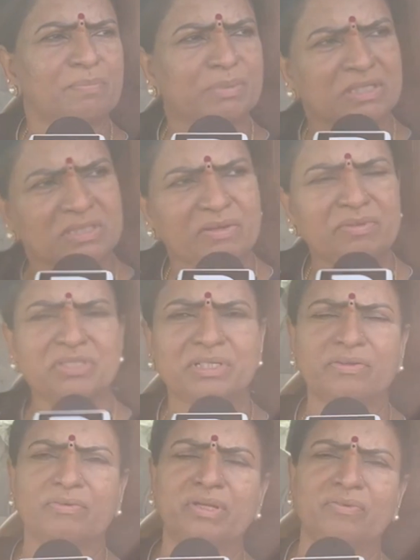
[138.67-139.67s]

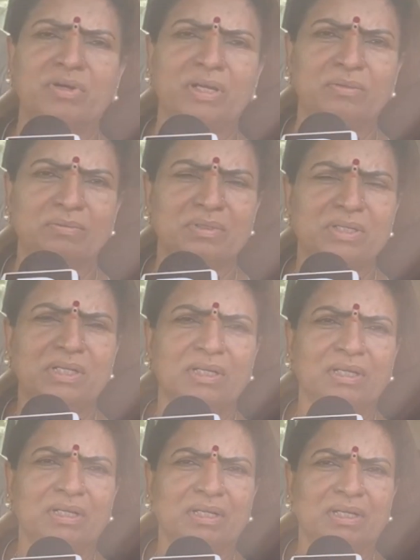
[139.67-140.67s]
ప్రస్తావించినటువంటి వాళ్ళు
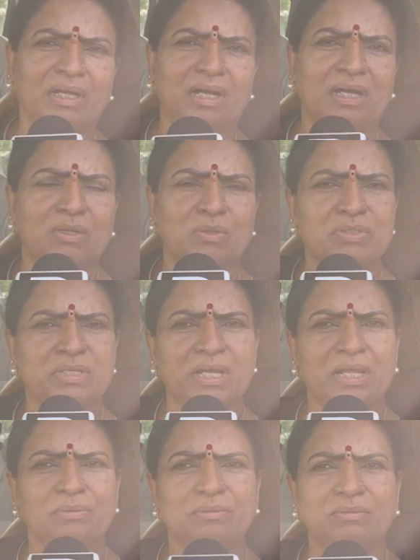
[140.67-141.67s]
ఆ రోజు
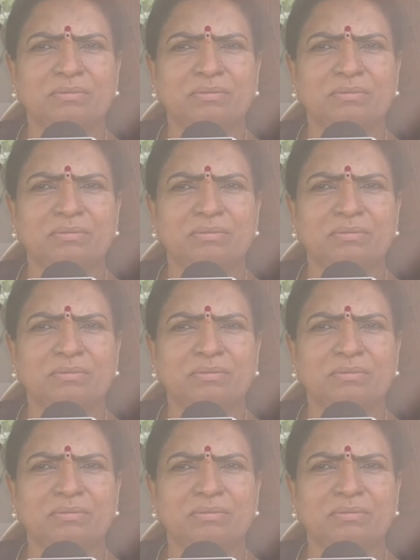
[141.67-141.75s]
నేను